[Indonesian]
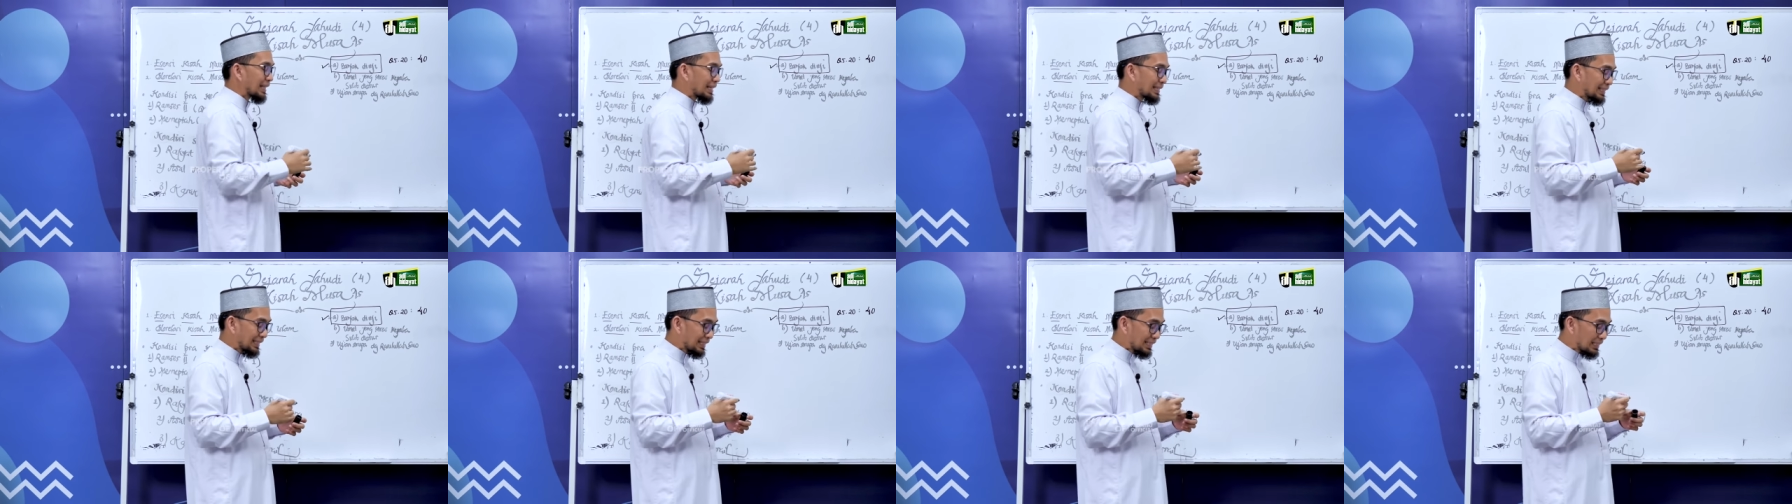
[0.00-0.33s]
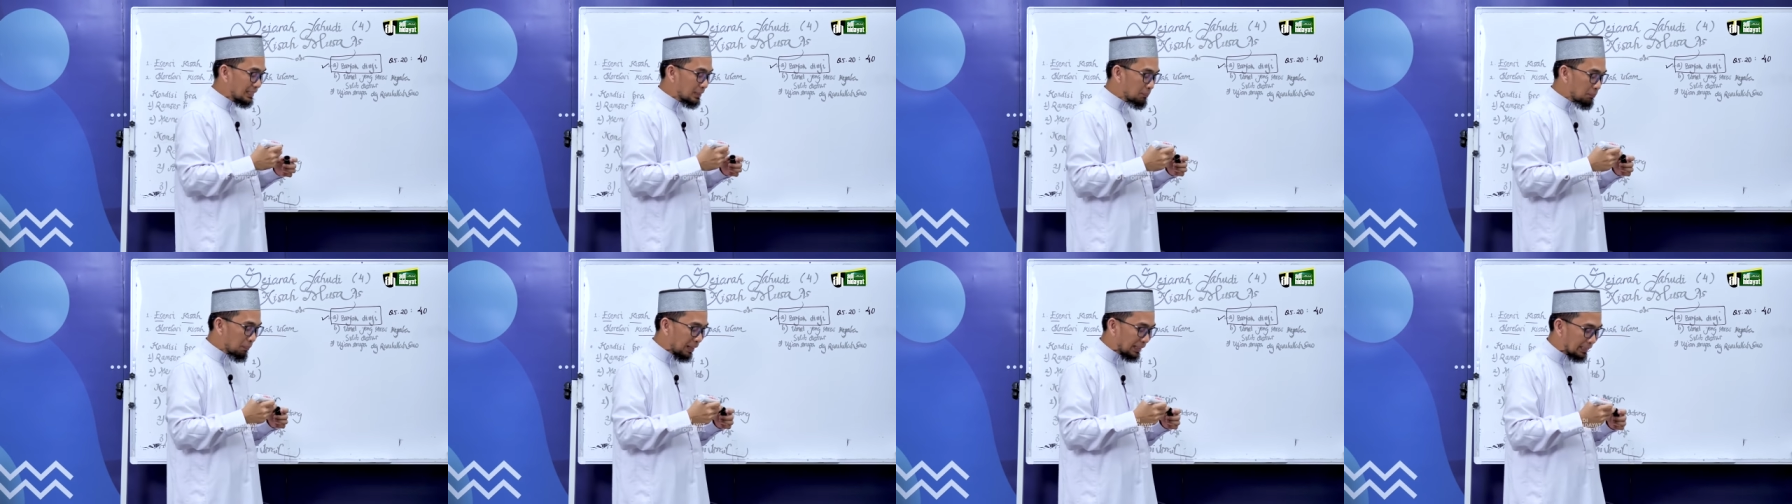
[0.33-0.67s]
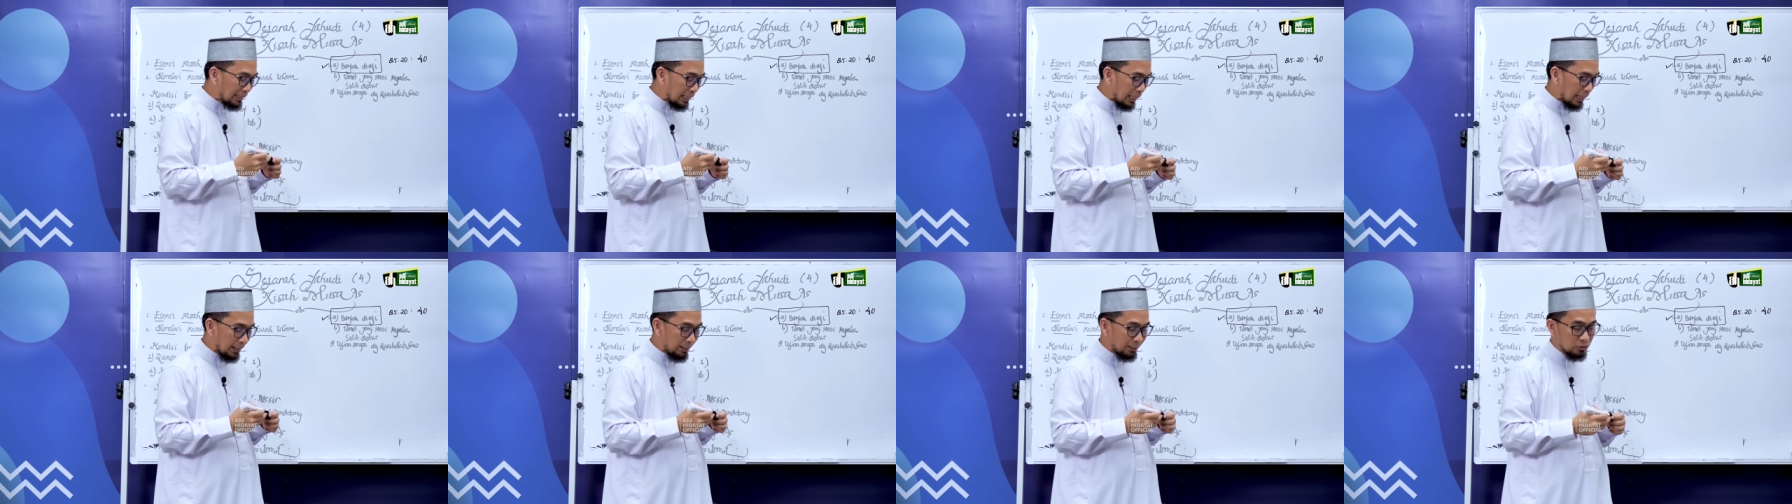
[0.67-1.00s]
dan ini
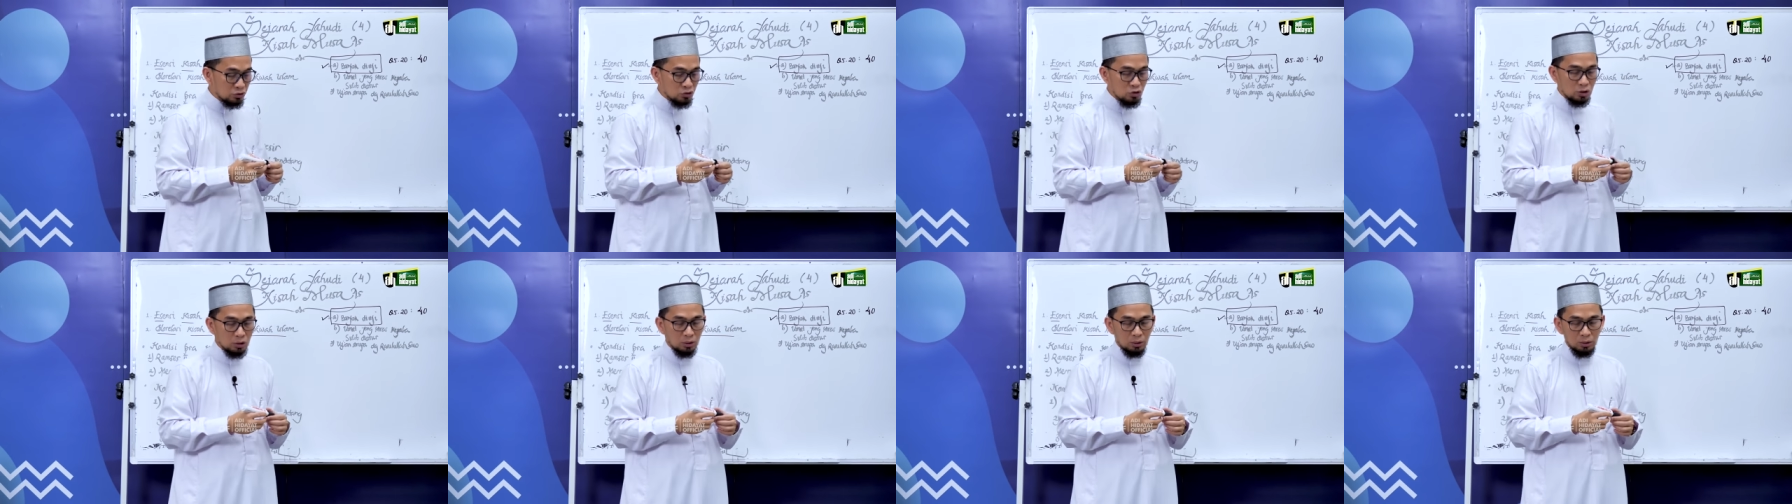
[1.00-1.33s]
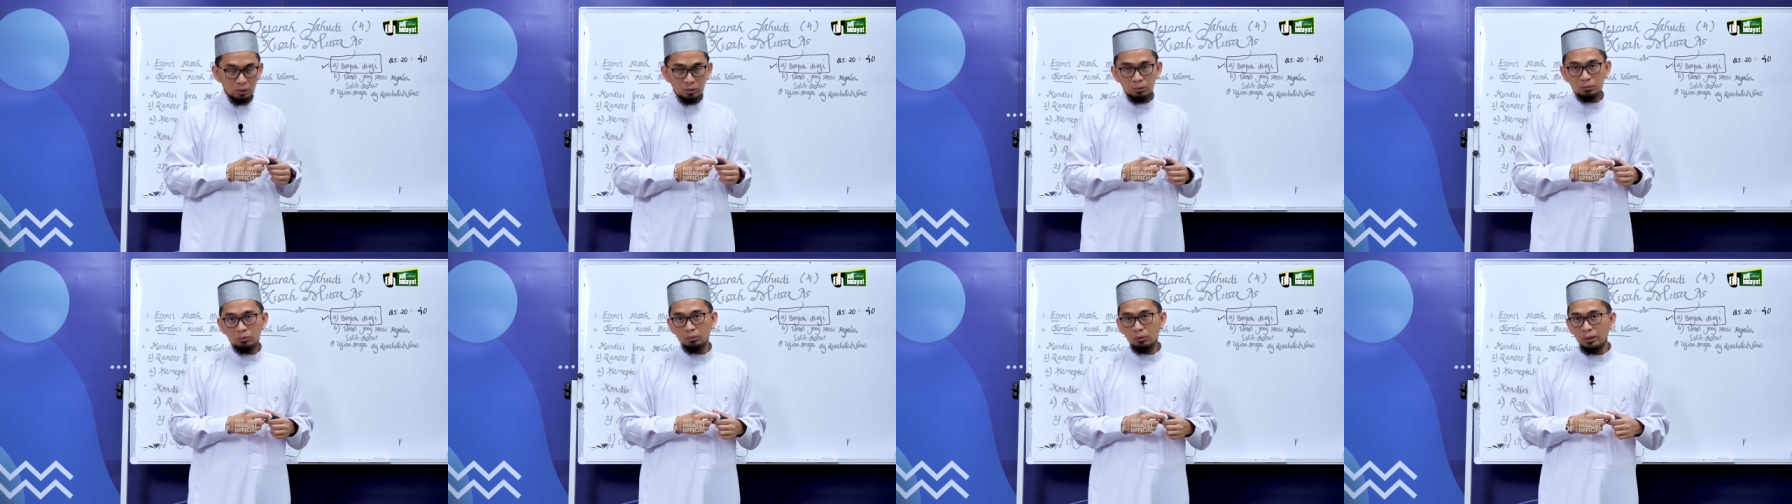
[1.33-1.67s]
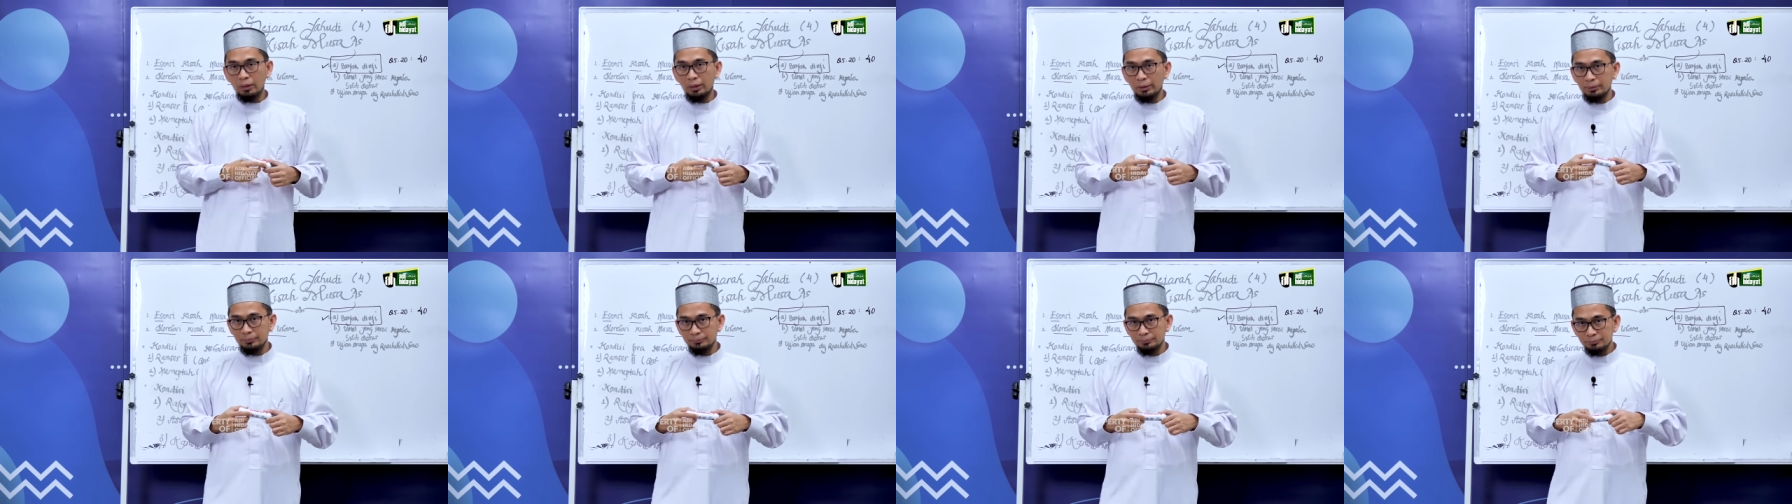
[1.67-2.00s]
manhaj
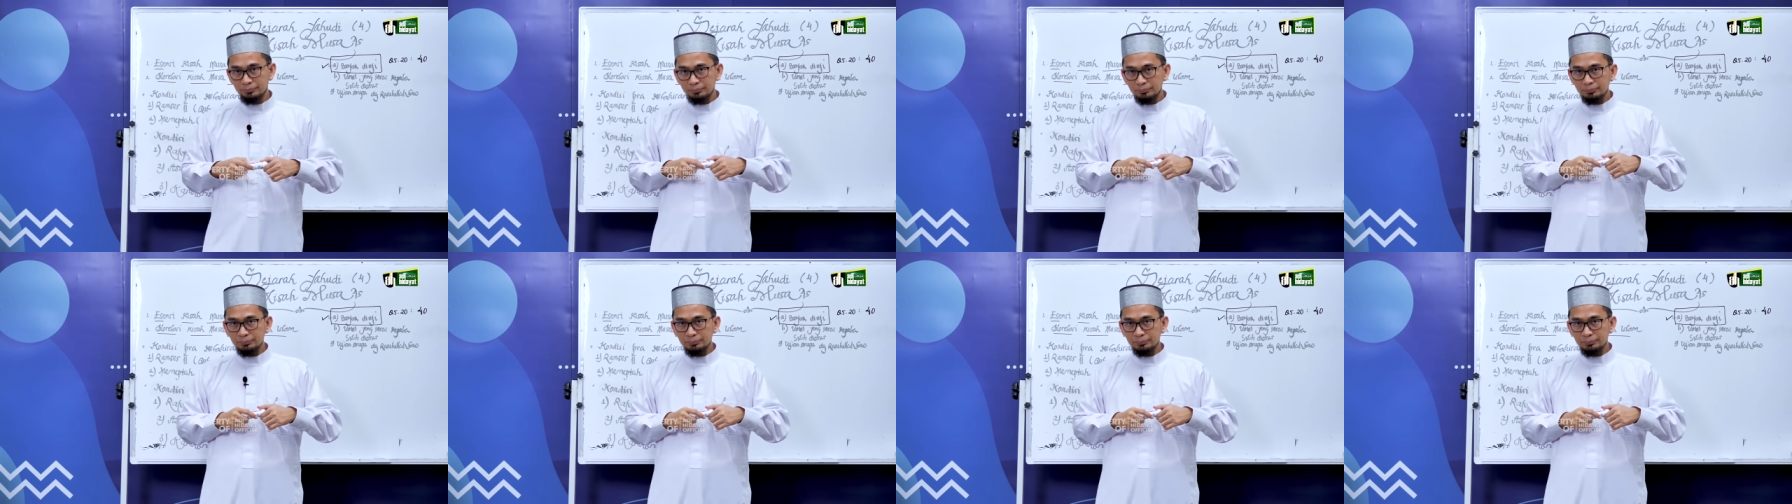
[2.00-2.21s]
Al-Quran